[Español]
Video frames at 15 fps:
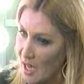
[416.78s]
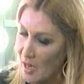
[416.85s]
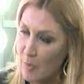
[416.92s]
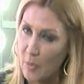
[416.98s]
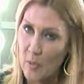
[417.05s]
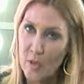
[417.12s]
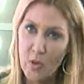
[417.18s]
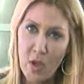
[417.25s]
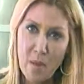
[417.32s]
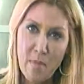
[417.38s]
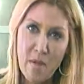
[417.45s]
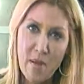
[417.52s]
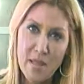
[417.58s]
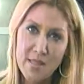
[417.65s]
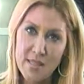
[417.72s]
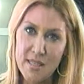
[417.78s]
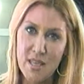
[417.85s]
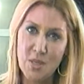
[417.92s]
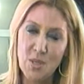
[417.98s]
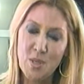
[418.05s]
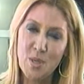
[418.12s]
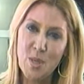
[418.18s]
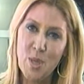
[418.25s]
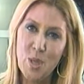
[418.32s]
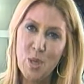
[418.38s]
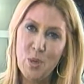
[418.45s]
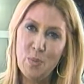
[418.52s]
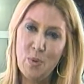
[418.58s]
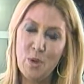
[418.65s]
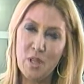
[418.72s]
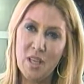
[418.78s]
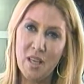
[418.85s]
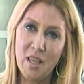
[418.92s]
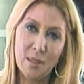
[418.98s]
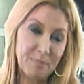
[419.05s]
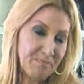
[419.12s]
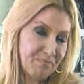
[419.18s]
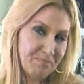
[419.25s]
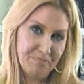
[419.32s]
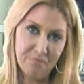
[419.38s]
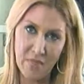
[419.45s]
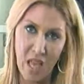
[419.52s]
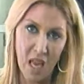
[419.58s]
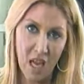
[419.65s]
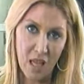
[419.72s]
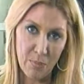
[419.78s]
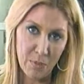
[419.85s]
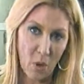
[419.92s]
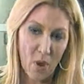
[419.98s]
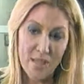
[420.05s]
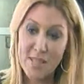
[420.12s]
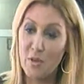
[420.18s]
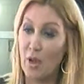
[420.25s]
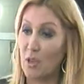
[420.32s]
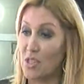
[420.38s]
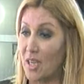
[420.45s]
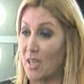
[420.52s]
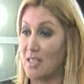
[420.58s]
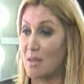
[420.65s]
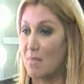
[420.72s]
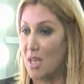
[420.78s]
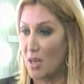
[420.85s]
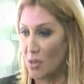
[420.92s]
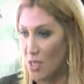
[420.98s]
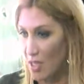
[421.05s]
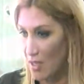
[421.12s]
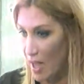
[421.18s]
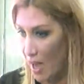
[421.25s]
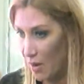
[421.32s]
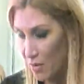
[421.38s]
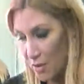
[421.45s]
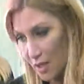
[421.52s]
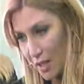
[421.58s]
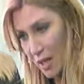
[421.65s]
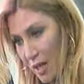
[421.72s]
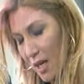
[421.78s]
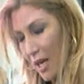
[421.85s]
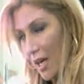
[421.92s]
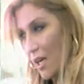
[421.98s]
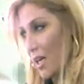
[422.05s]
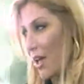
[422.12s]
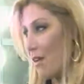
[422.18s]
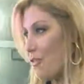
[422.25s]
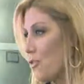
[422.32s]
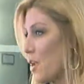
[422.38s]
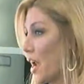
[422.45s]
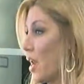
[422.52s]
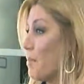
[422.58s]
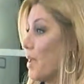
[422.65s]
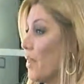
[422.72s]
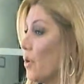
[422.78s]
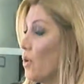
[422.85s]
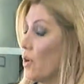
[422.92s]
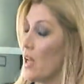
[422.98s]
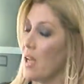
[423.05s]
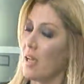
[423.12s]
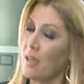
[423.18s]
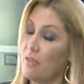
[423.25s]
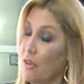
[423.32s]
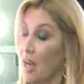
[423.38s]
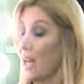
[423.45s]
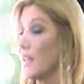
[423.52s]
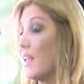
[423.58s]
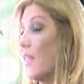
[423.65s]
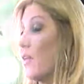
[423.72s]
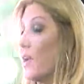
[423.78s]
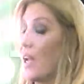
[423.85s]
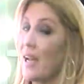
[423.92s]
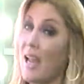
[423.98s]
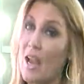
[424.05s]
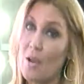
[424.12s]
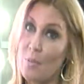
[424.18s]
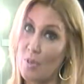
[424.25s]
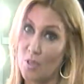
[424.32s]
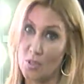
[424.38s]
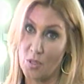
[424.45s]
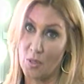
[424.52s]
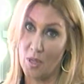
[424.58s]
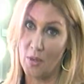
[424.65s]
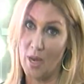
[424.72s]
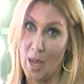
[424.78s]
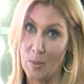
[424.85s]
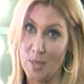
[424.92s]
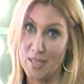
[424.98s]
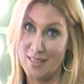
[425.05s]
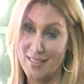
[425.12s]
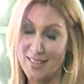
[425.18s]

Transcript: el público jamás va a decir eso, porque eh, te voy a decir una cosa que dice mi hijo Santiago. Mm. Es que fulana me adora, fulana te adora, claro, porque soy adorable.